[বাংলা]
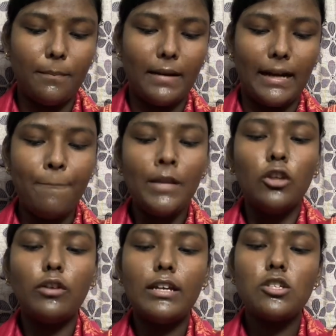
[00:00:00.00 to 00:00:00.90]
হতে পারে
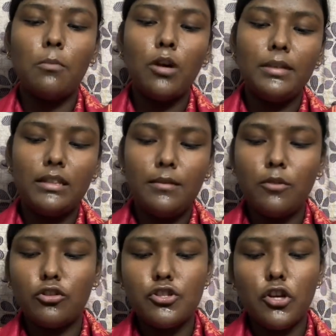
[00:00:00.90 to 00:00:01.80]
তো এই সমকামিতার
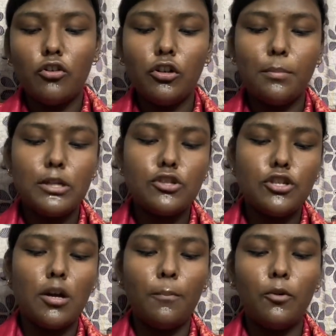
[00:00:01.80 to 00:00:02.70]
মতো জঘন্য
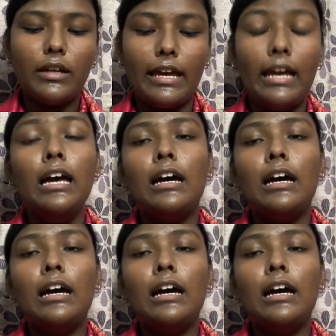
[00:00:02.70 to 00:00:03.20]
বিষয় সম্পর্কে